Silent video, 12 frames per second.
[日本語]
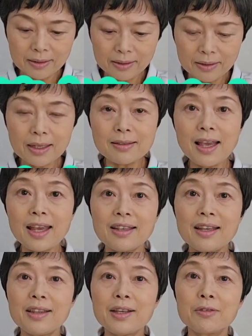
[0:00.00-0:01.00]
血
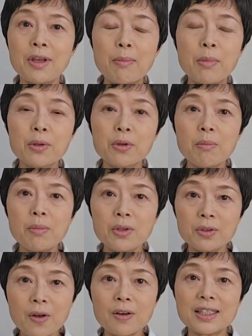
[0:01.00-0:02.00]
液っていうのはもとも
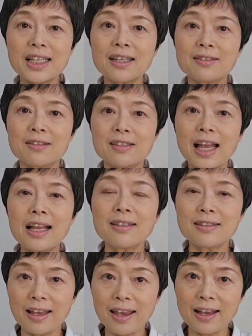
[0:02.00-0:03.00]
と弱酸
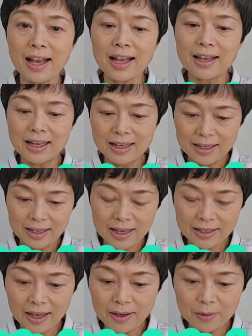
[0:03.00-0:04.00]
性が
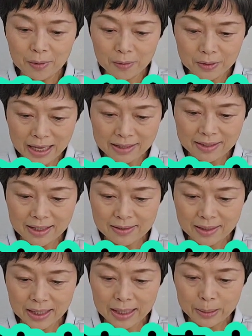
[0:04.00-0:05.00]
健康なんです
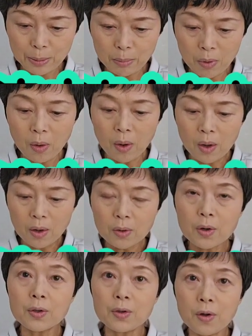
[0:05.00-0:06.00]
けれども、
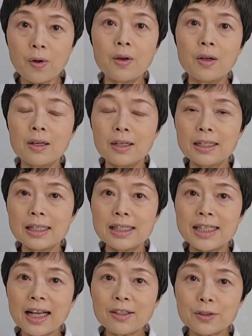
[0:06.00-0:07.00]
この
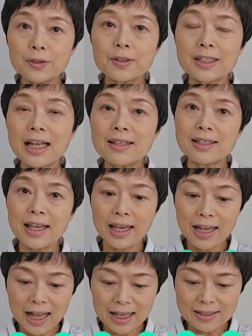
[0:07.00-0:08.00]
弱酸性
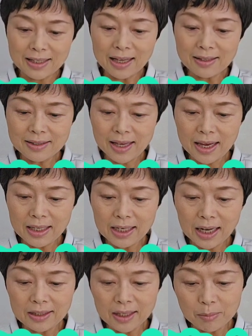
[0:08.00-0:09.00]
が酸性に
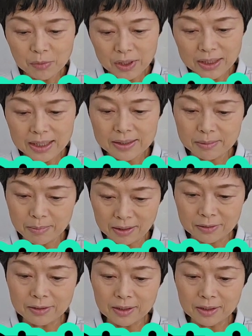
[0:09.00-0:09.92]
傾いてしまう、